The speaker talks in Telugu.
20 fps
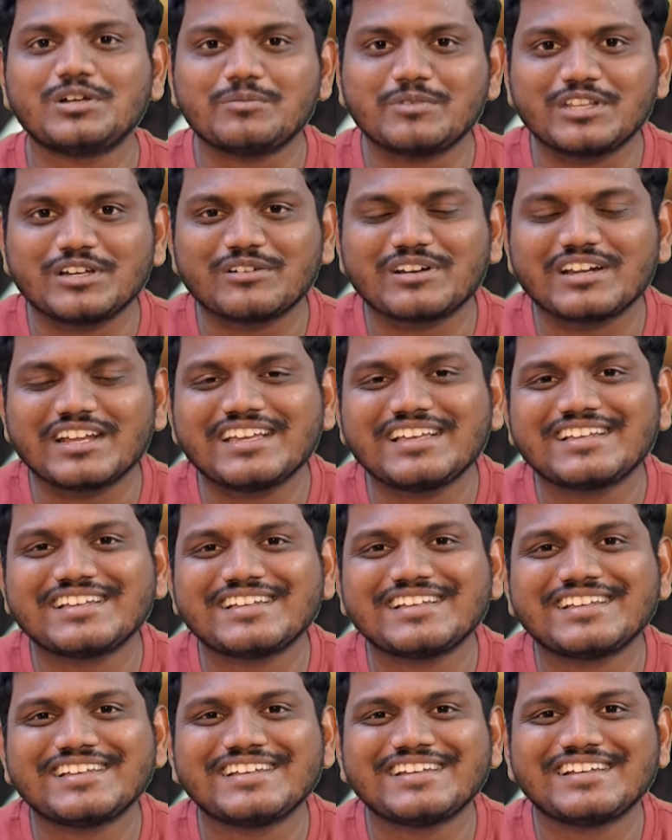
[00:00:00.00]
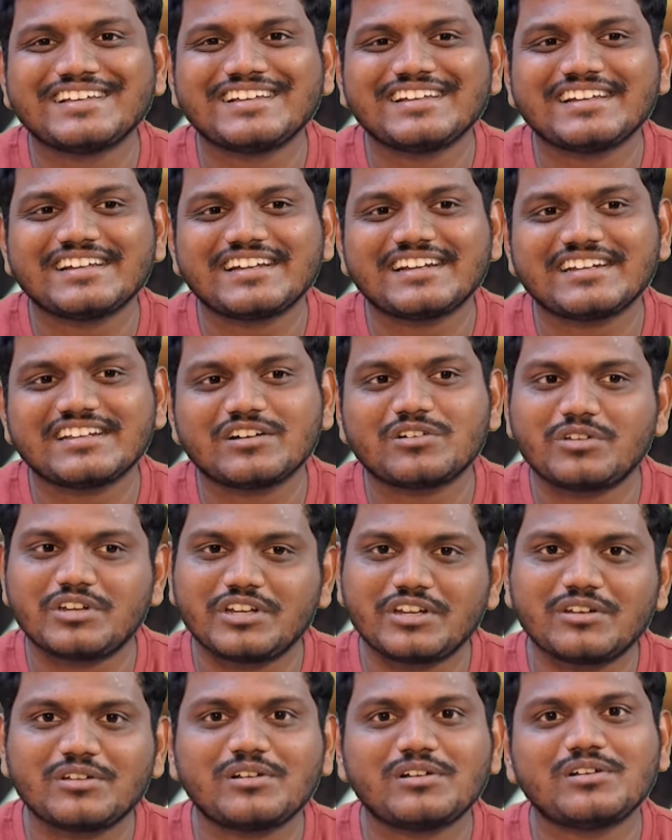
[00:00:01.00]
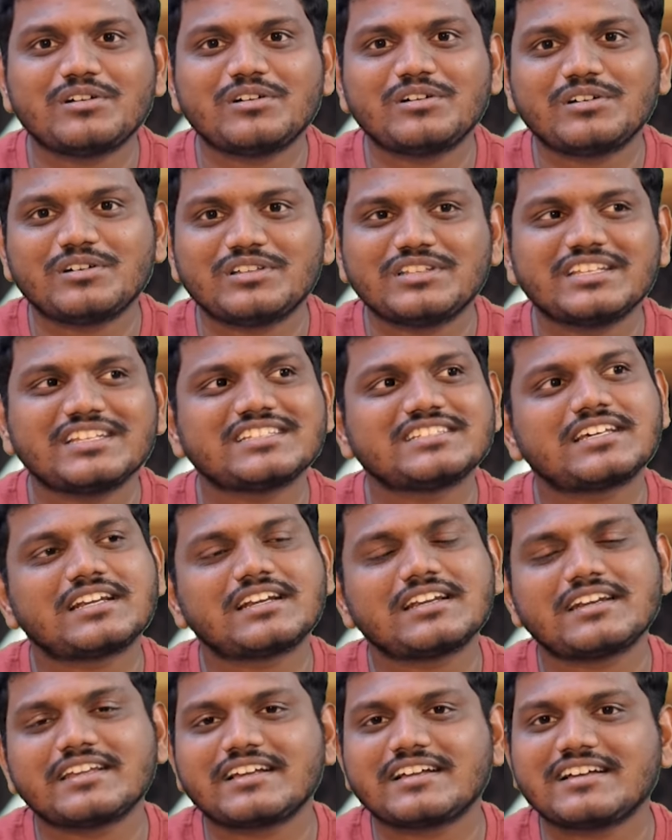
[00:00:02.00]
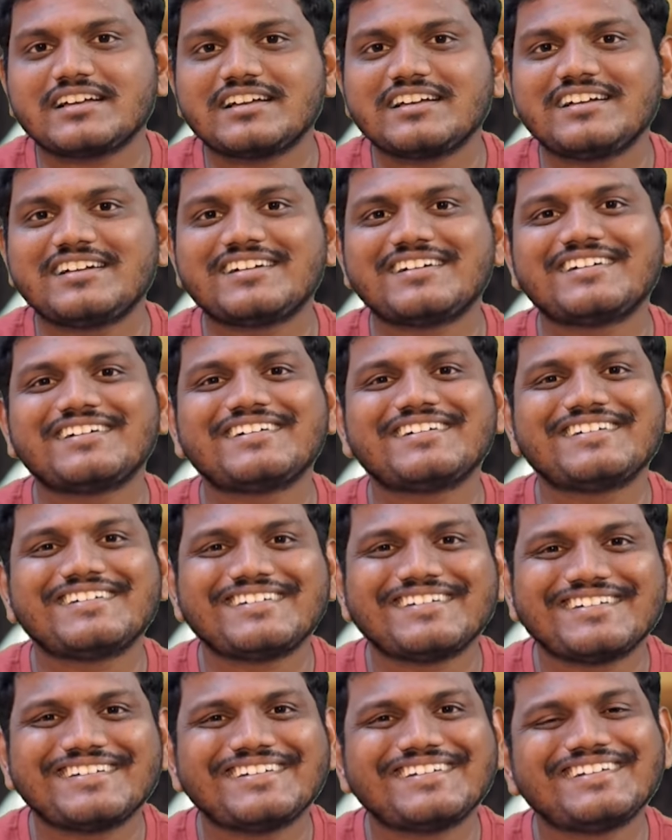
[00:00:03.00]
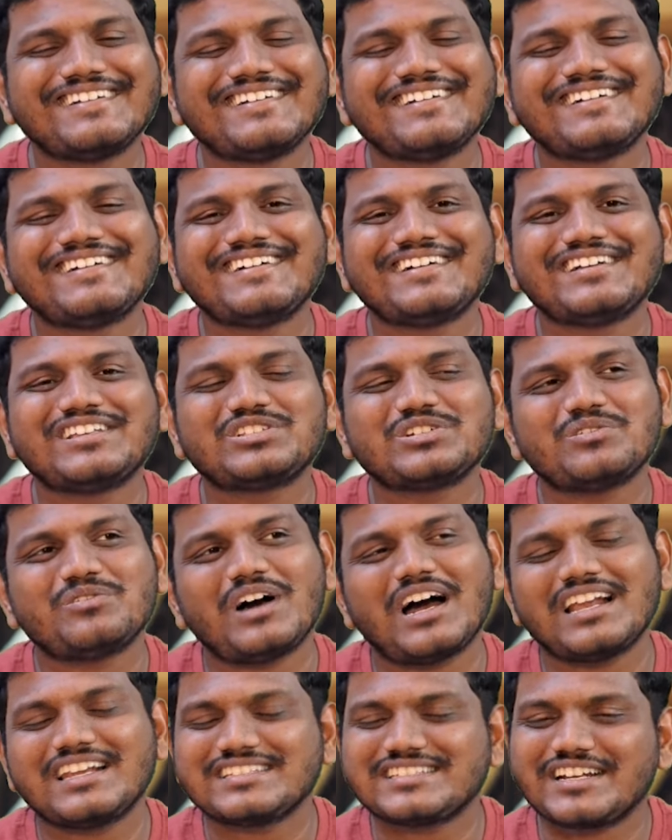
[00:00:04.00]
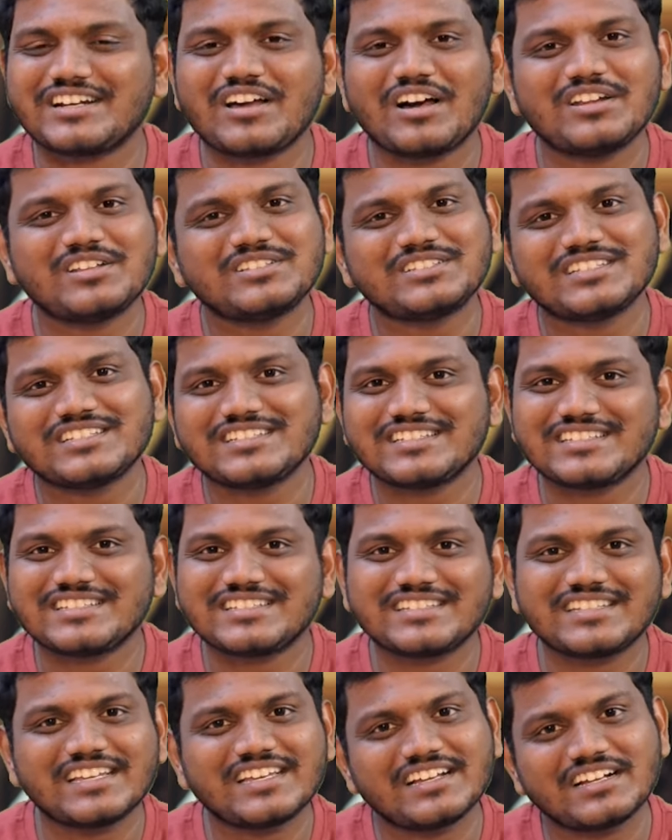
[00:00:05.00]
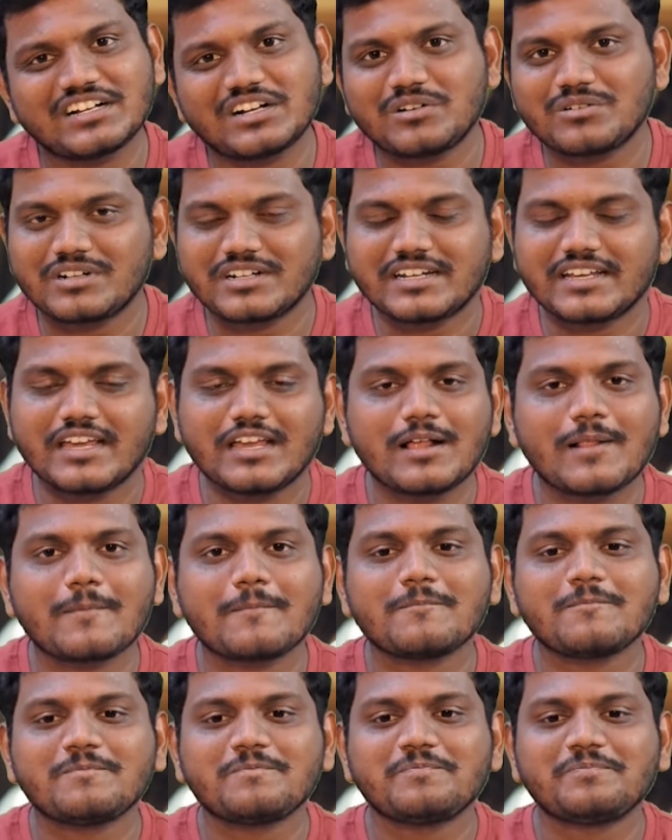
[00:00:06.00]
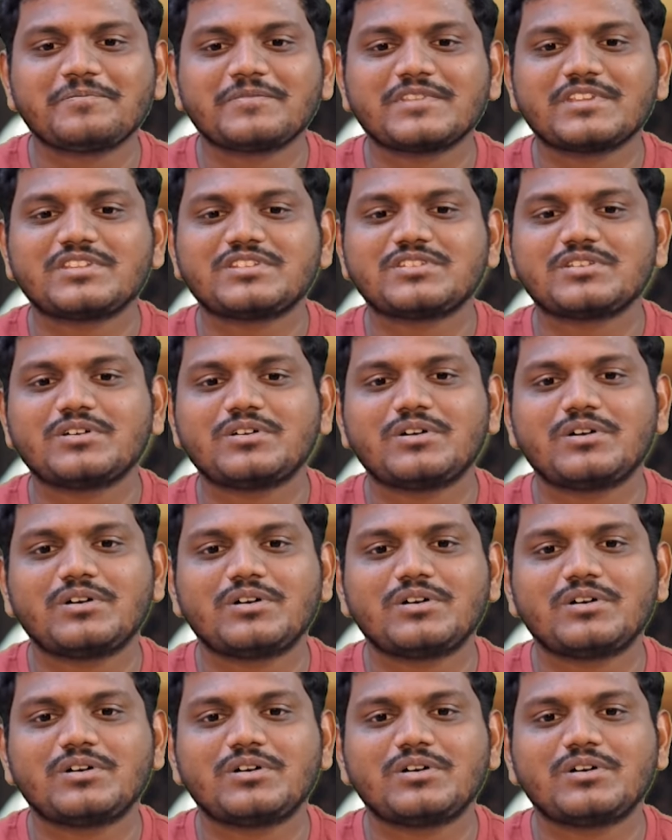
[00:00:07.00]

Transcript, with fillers: తొమ్మిదే ఉన్నాయి అండ్ కొరియన్ వాళ్ళు తీస్తారులే ఇంకా సో వాళ్ళ సైడ్ ఆలోచిస్తే ఇంకా ఉంటాయి సో